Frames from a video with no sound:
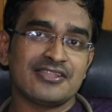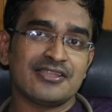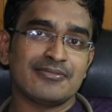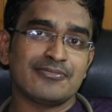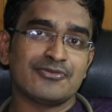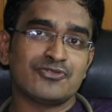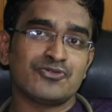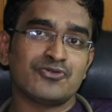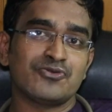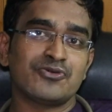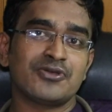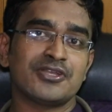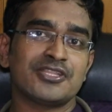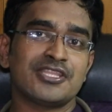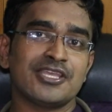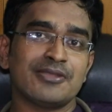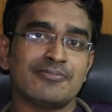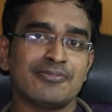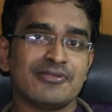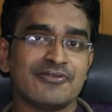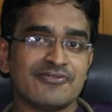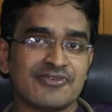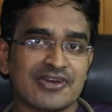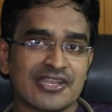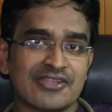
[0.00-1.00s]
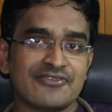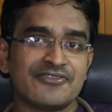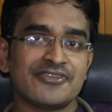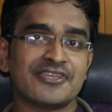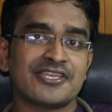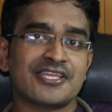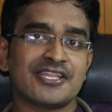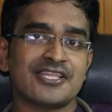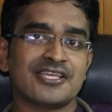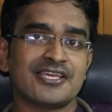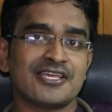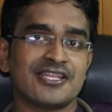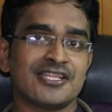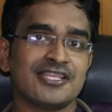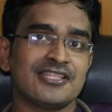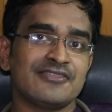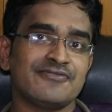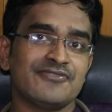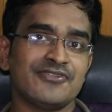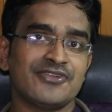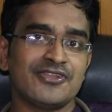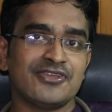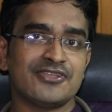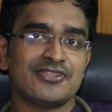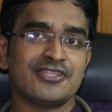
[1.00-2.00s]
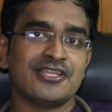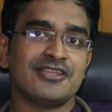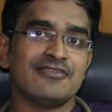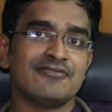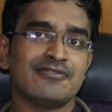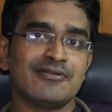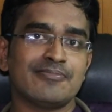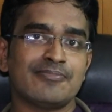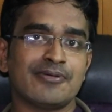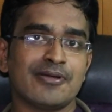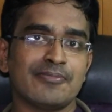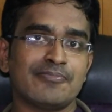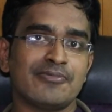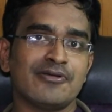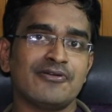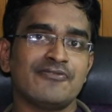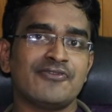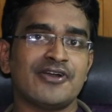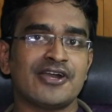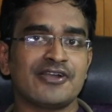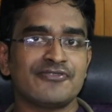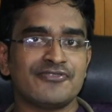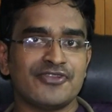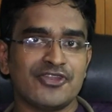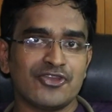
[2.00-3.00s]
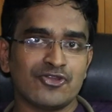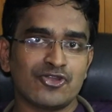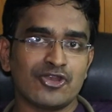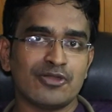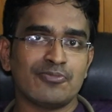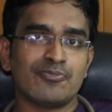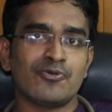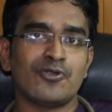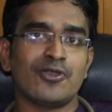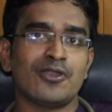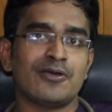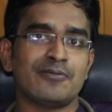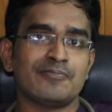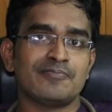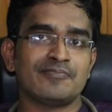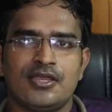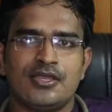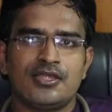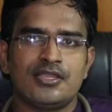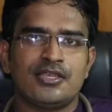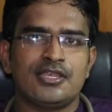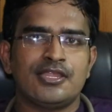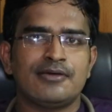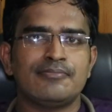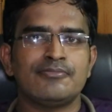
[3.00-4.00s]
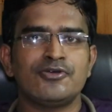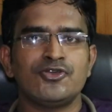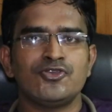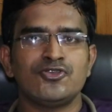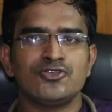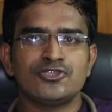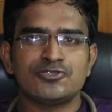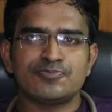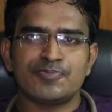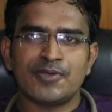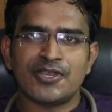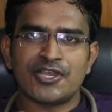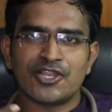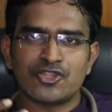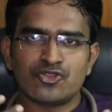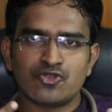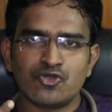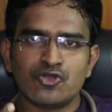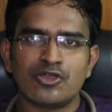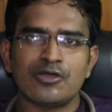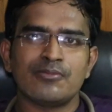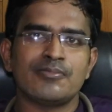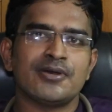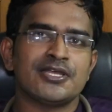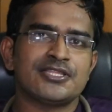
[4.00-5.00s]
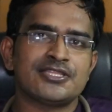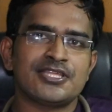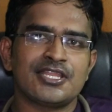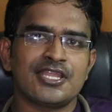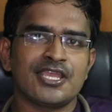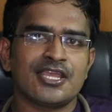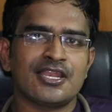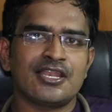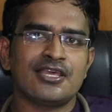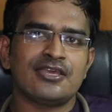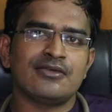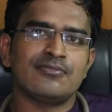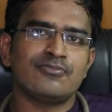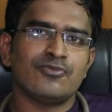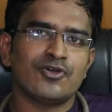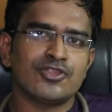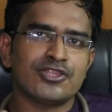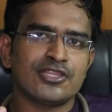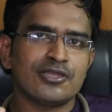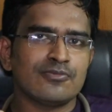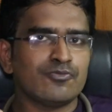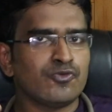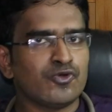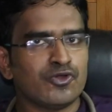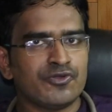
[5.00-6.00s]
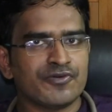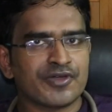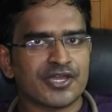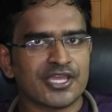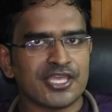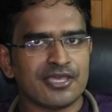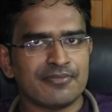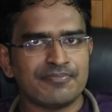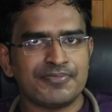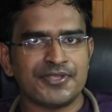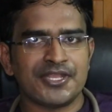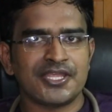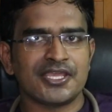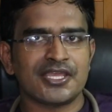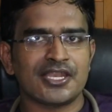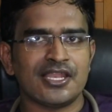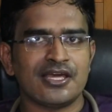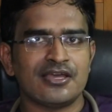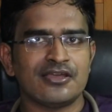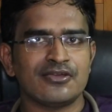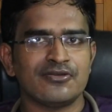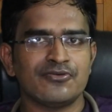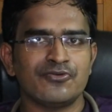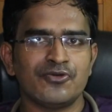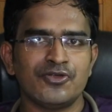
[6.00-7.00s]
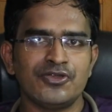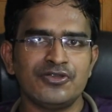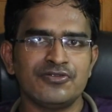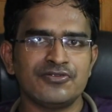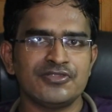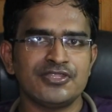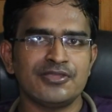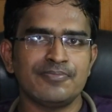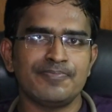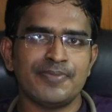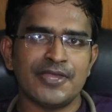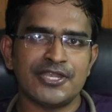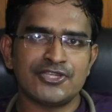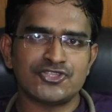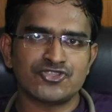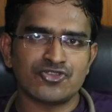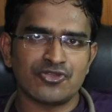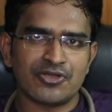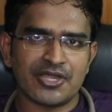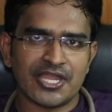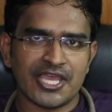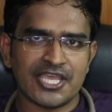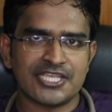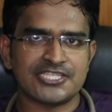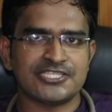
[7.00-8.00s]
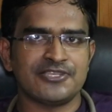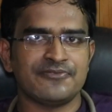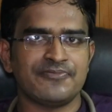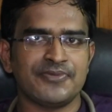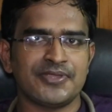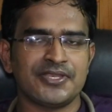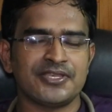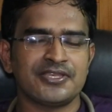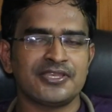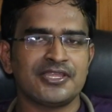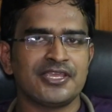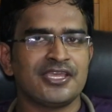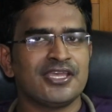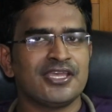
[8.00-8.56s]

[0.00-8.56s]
நம்ம தூக்கத்தை எப்படி வர வைக்கிறங்கிற இந்த வீடியோ தெளிவாக பார்ப்போம் வாங்க வீடியோக்குள்ளே போகலாம் நம்ம யூஸ் பண்ணுற தூக்க மாத்திரைகளை மொத்தம் மூணு வகையாக பிரிக்கலாம் ஒன்று வந்து பென்சோ டயசிஃபின்